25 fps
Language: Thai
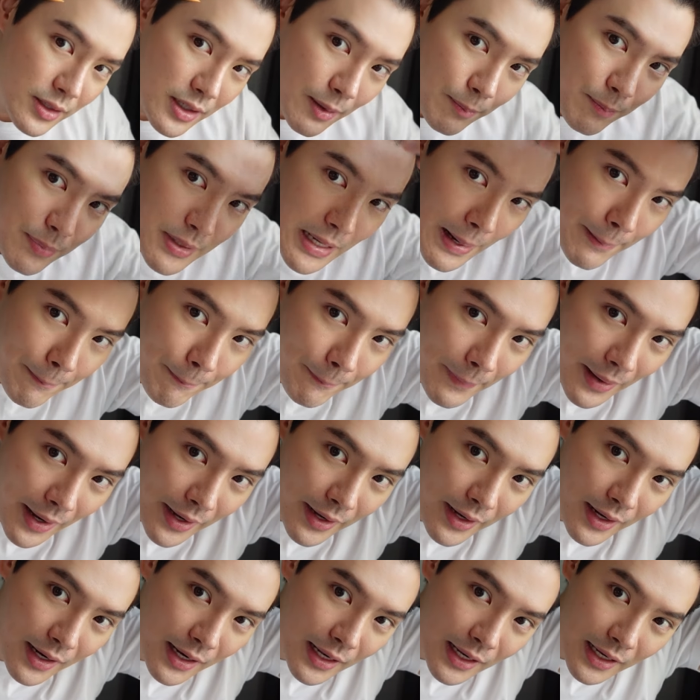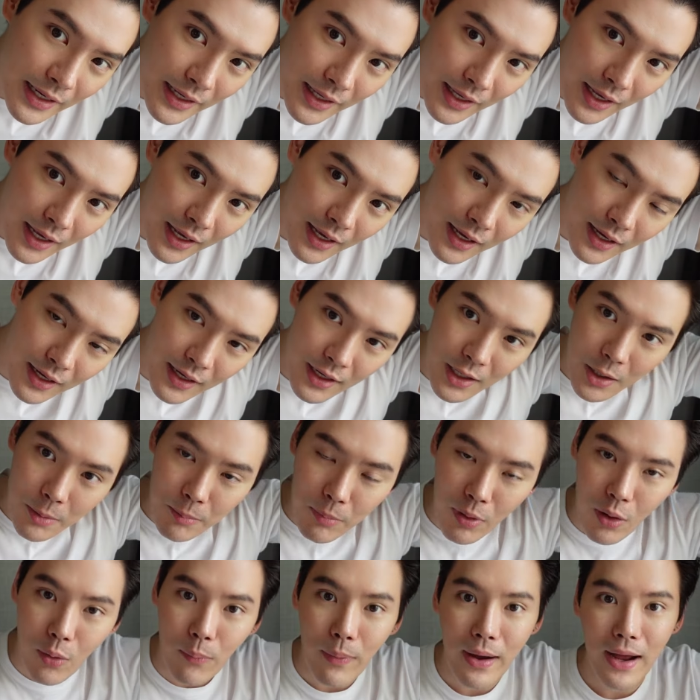จับจับมันอะไรอย่างเงี้ย
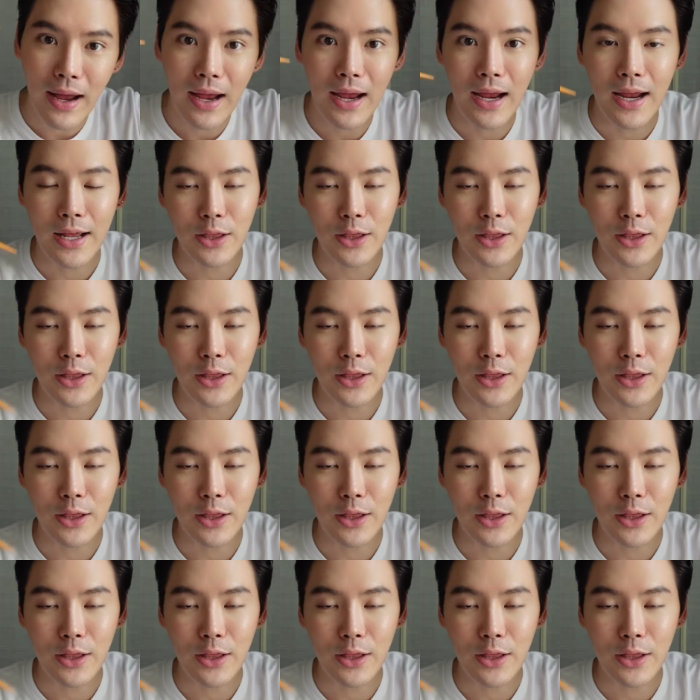เพราะว่า